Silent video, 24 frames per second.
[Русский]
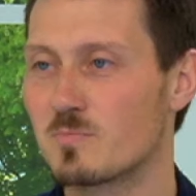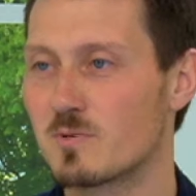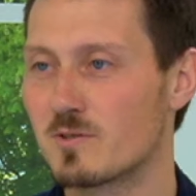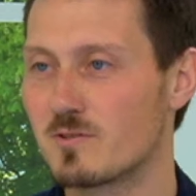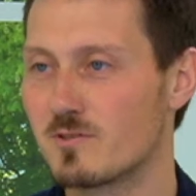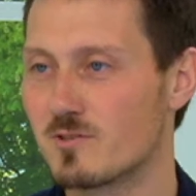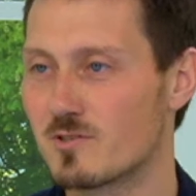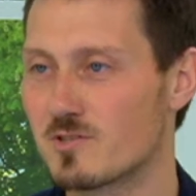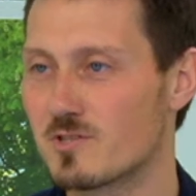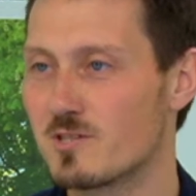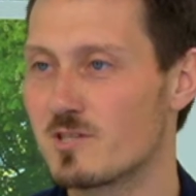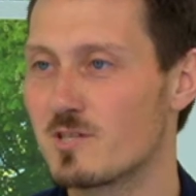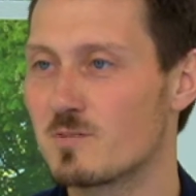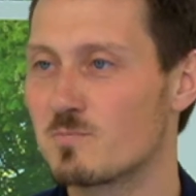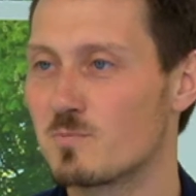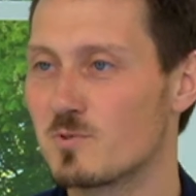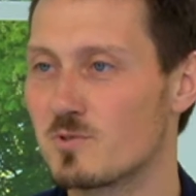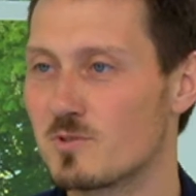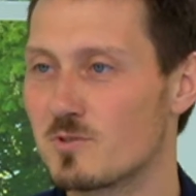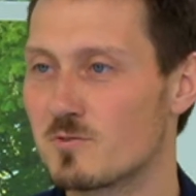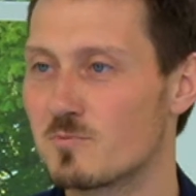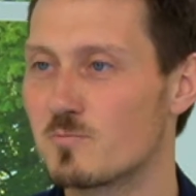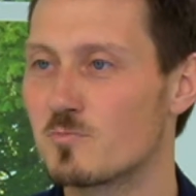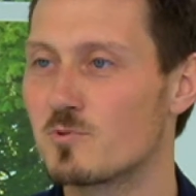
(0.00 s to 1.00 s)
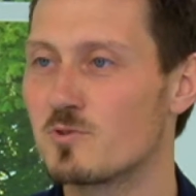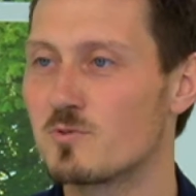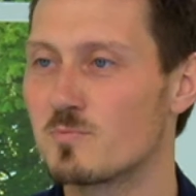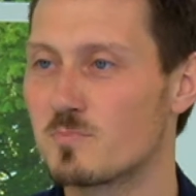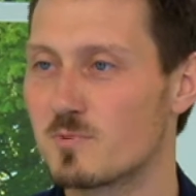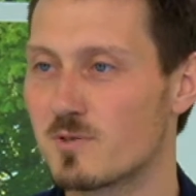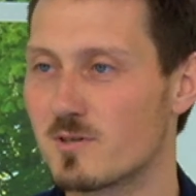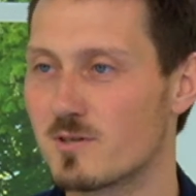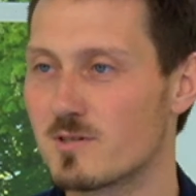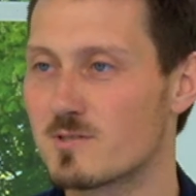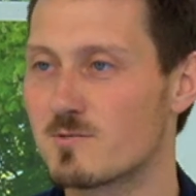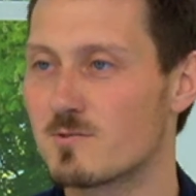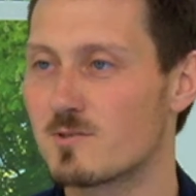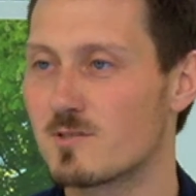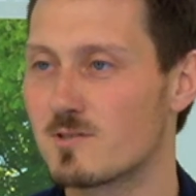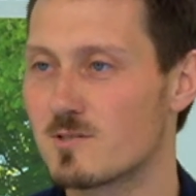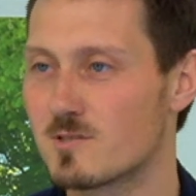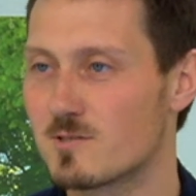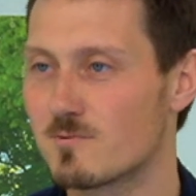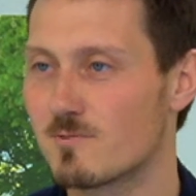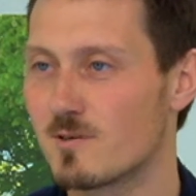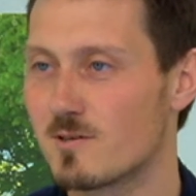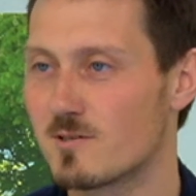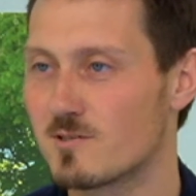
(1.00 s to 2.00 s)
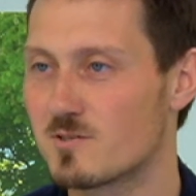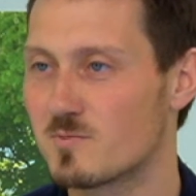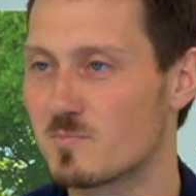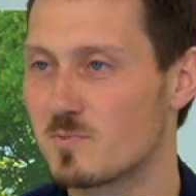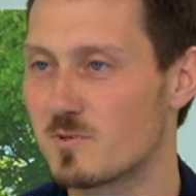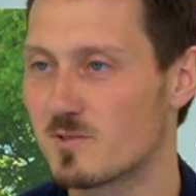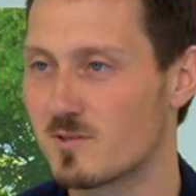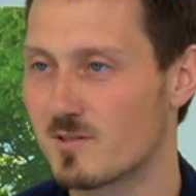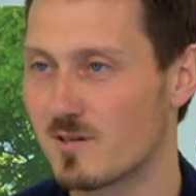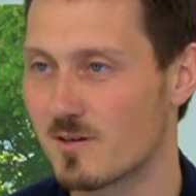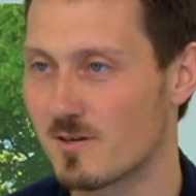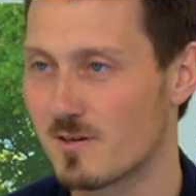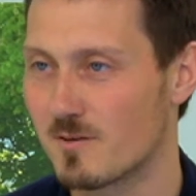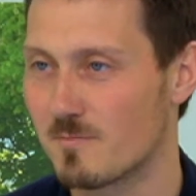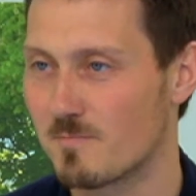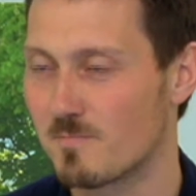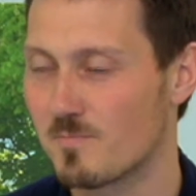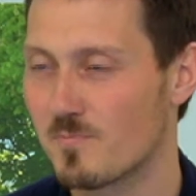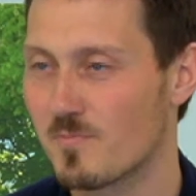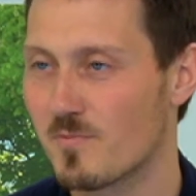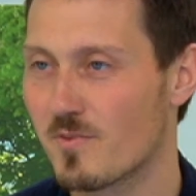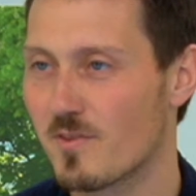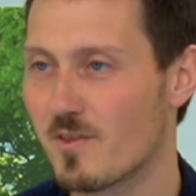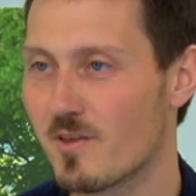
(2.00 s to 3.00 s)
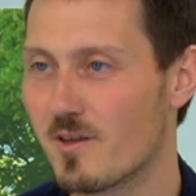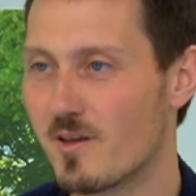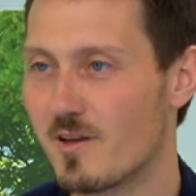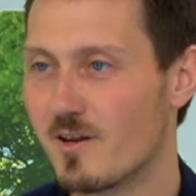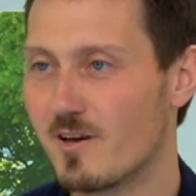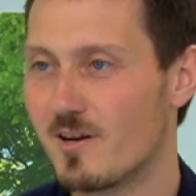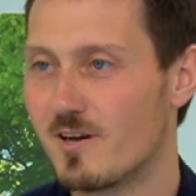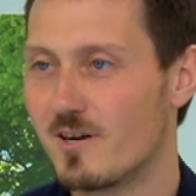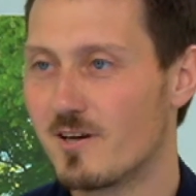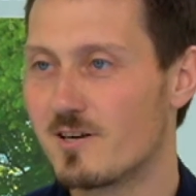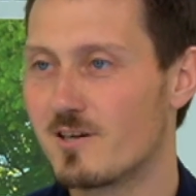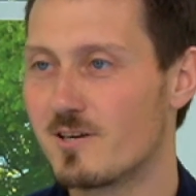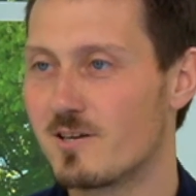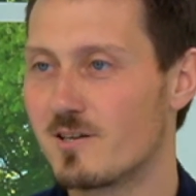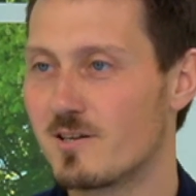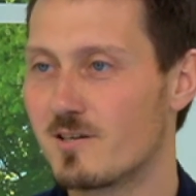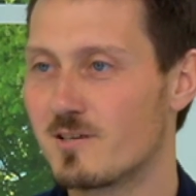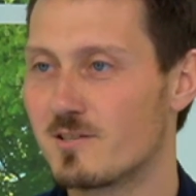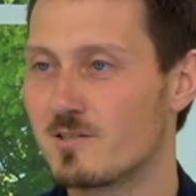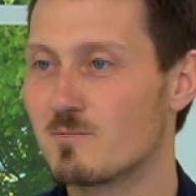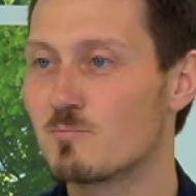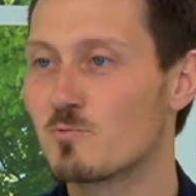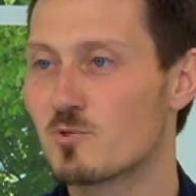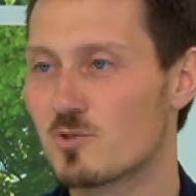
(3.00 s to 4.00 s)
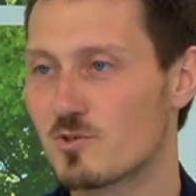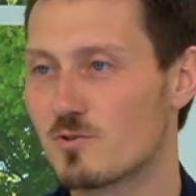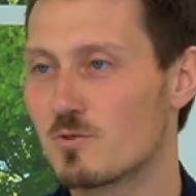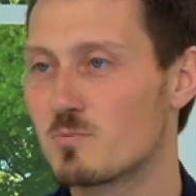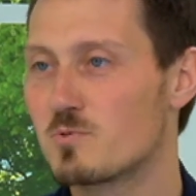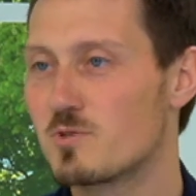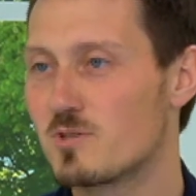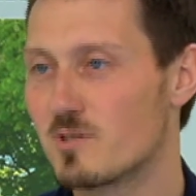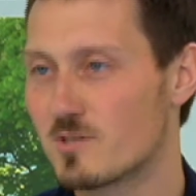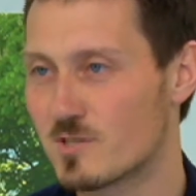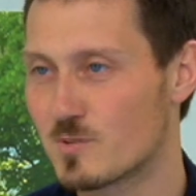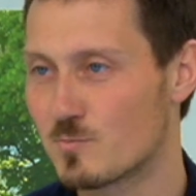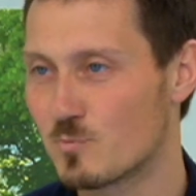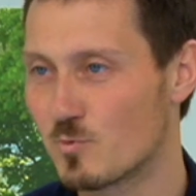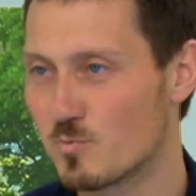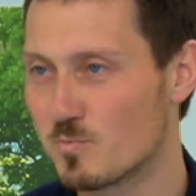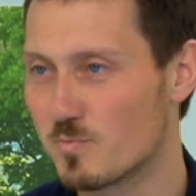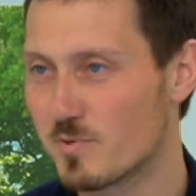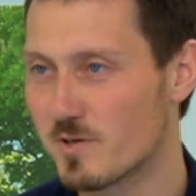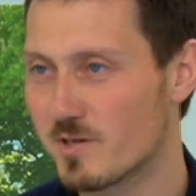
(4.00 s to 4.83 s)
продолжение. Мы будем показывать танцевальный спектакль. А, немножко вообще о самом